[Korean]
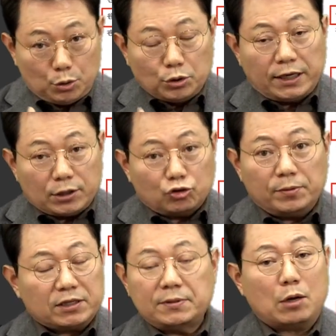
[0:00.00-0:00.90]
요 자리에서
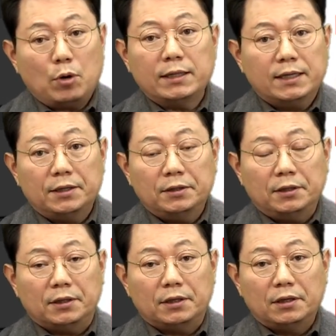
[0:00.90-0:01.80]
출발해서 사고 안
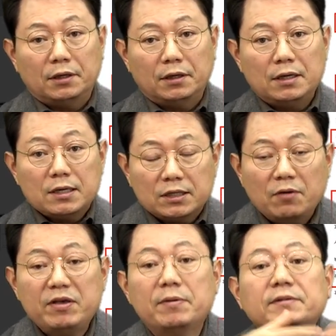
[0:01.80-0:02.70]
나요. 근데
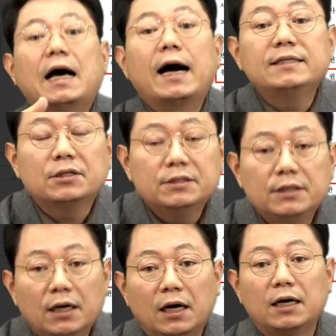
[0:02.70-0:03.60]
왜 이만큼 나가
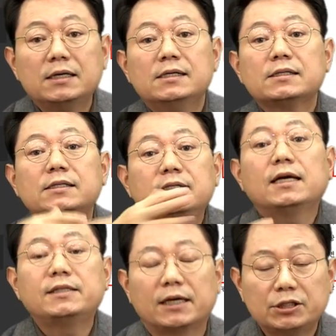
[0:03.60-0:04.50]
있었느냐? 그
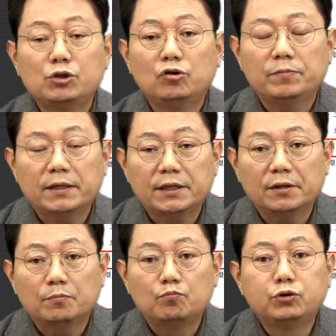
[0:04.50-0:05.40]
자체가
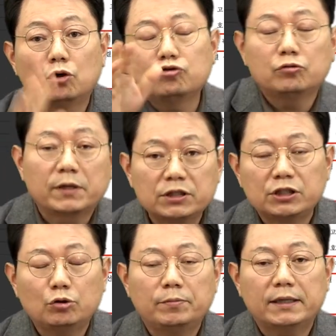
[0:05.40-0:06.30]
신호위반이에요. 부정 출발은
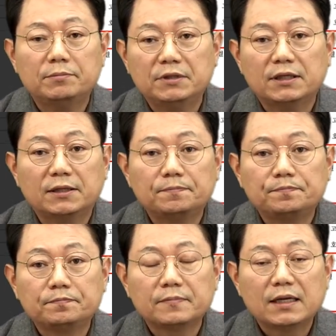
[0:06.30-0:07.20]
신호위반입니다.
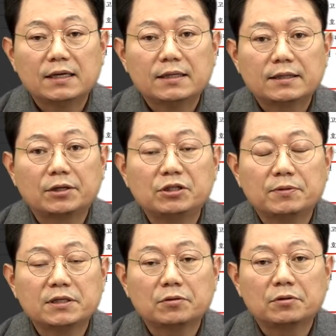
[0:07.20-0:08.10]
따라서
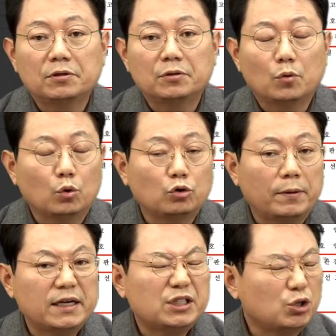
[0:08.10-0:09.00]
이번 사고는
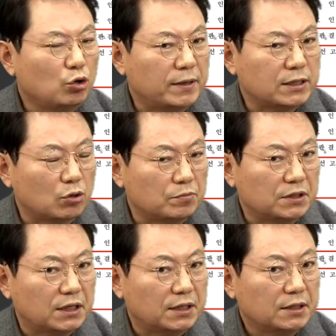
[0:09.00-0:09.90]
오토바이 신호위반
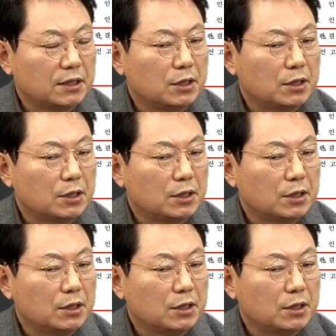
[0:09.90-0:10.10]
사고입니다.